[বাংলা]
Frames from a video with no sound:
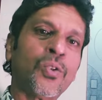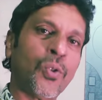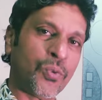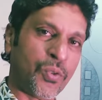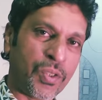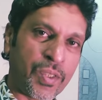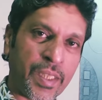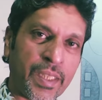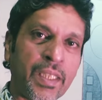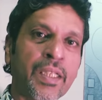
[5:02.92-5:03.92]
সত্যজিৎ
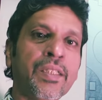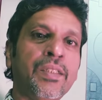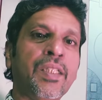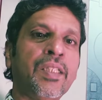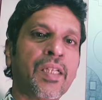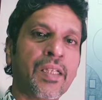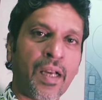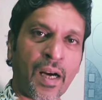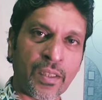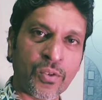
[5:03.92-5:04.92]
রায়কে তিনি তার
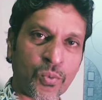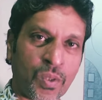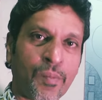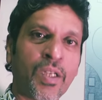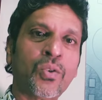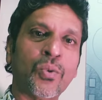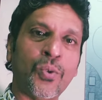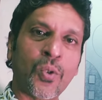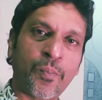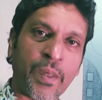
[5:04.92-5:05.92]
গান শোনাবার
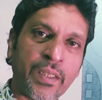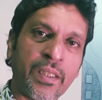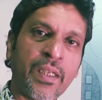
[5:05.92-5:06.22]
সুযোগ পান